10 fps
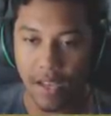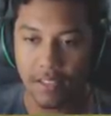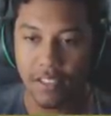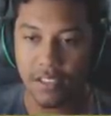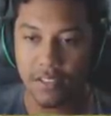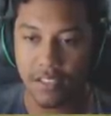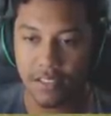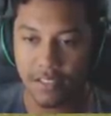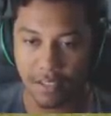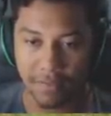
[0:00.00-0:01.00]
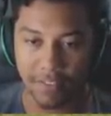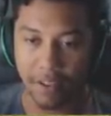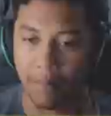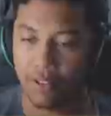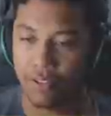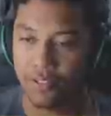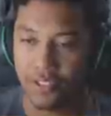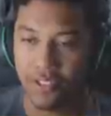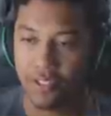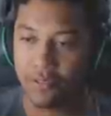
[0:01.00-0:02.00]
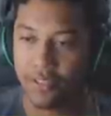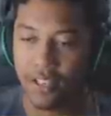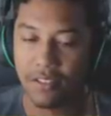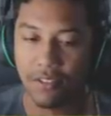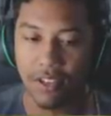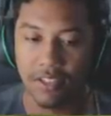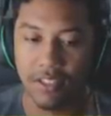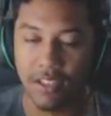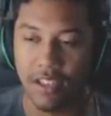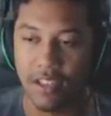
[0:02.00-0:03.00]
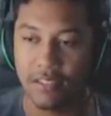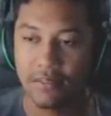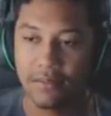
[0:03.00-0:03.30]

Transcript: Aqui a gente tá safe, velho. Mas eu tenho certeza que os caras estão ali na...